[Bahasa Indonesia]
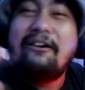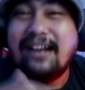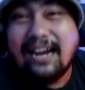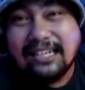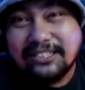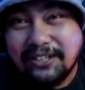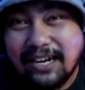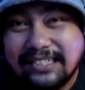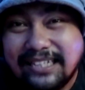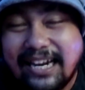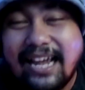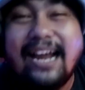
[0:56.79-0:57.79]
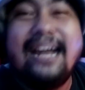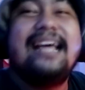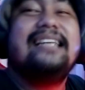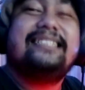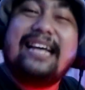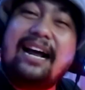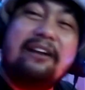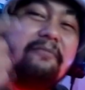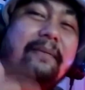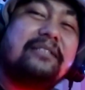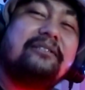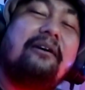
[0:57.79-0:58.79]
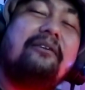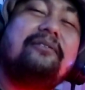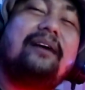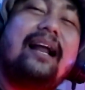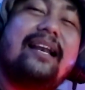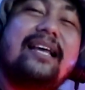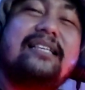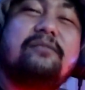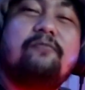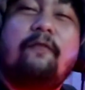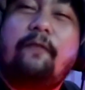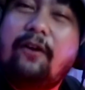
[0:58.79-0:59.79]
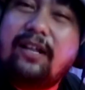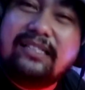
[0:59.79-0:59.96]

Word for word: ya udah langsung aja lah ya dan jangan lupa juga untuk kalian semua follow